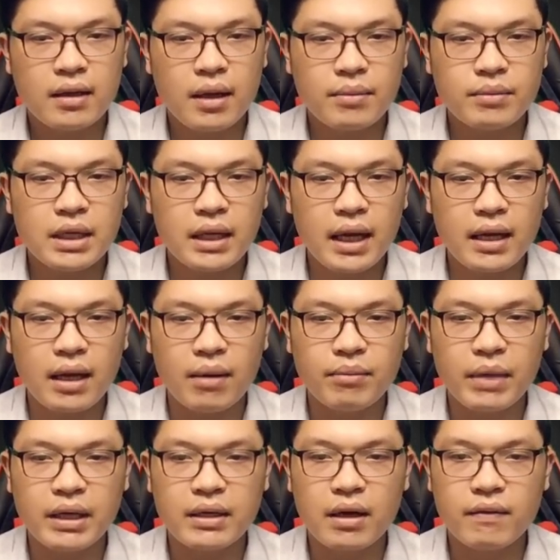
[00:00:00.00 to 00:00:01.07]
thậm chí ngay cả
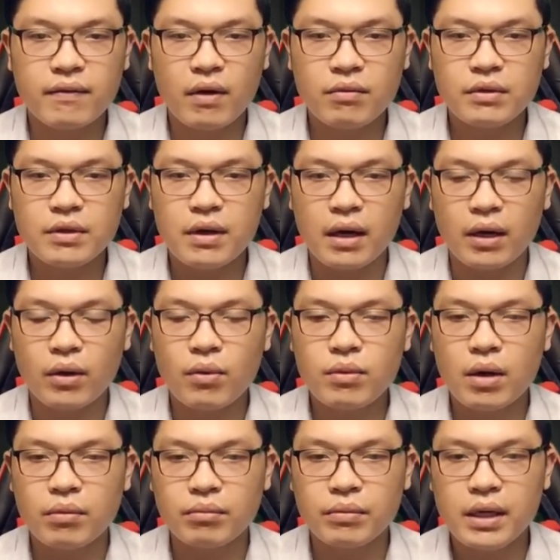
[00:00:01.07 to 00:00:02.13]
mình được phong thưởng cũng
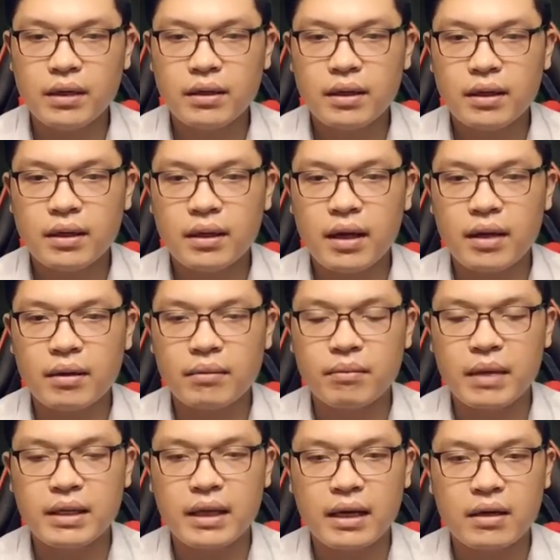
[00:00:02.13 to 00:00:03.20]
không biết, liền
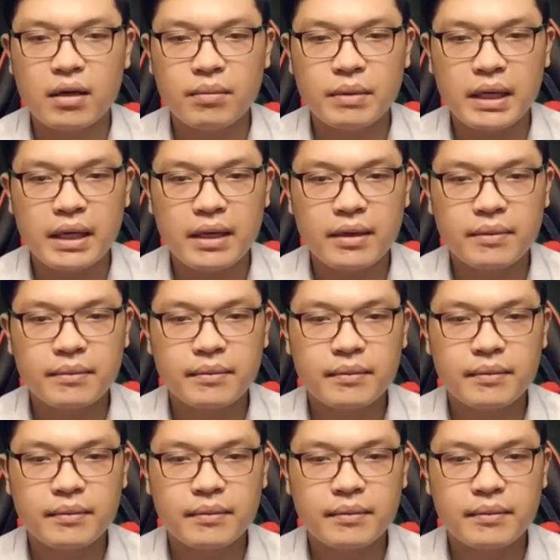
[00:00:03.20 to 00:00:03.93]
bị ta cướp đi.